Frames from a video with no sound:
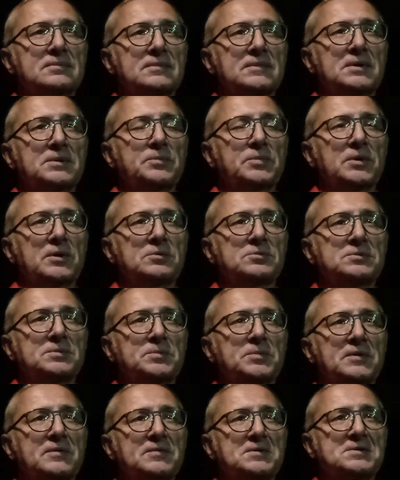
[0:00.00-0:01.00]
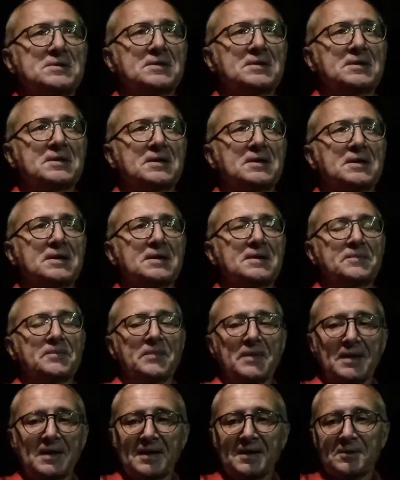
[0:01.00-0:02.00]
И пауза повисла такая.
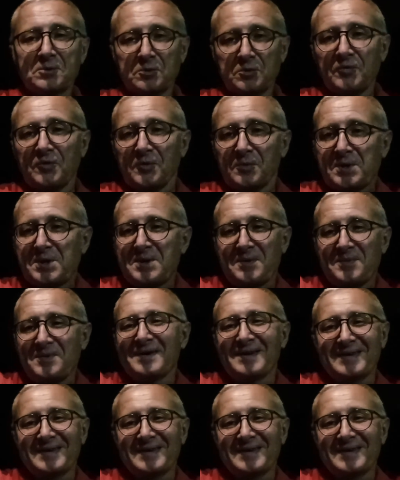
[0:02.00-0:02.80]
Ну, в общем,